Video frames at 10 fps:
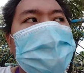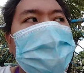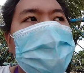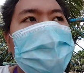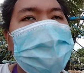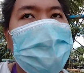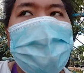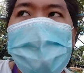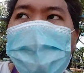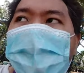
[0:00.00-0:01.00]
kung
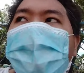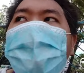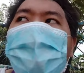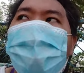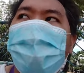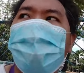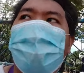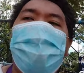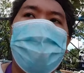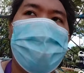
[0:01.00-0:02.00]
i-compare
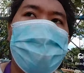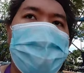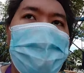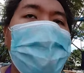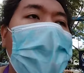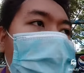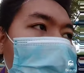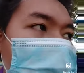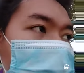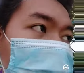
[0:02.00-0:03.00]
nimo ang
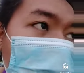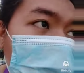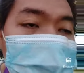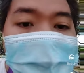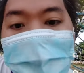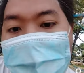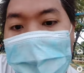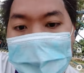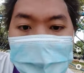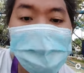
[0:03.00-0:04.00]
mama ni Chris ug mama
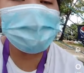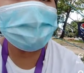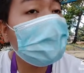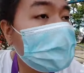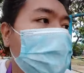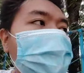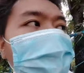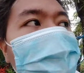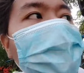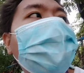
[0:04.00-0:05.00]
nako, very
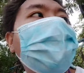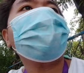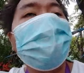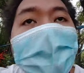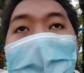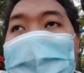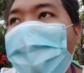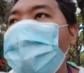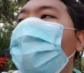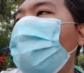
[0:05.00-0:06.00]
different ang
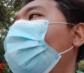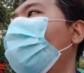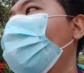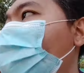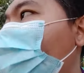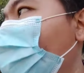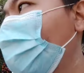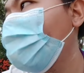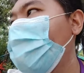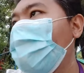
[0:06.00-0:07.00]
ugali jud
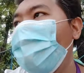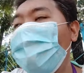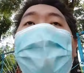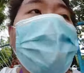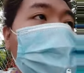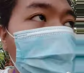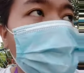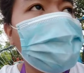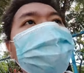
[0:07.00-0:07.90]
nilang duha.